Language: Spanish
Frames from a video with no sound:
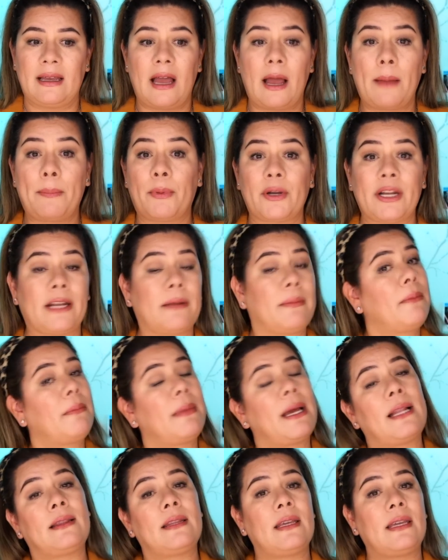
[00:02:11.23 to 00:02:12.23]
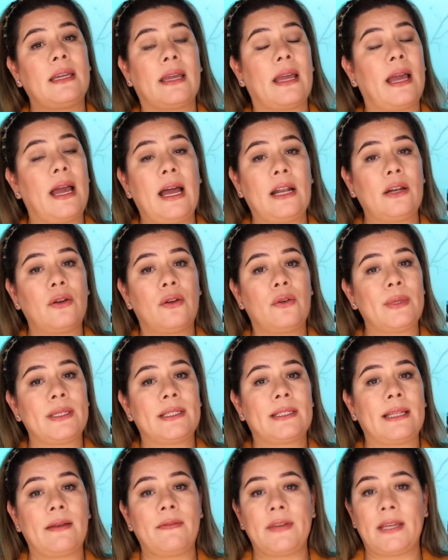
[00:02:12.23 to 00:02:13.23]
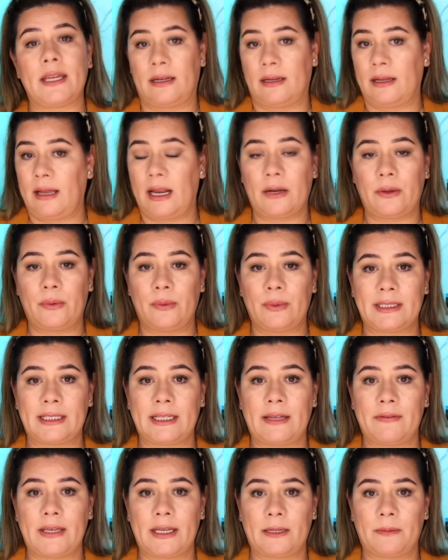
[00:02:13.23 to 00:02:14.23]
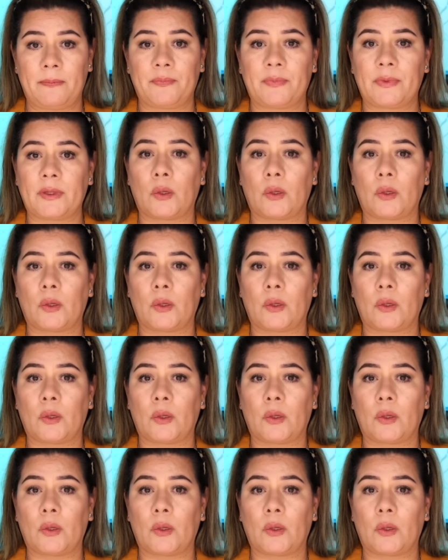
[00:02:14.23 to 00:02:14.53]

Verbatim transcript: a ponerme mal, dije, algo no está bien, algo no está bien.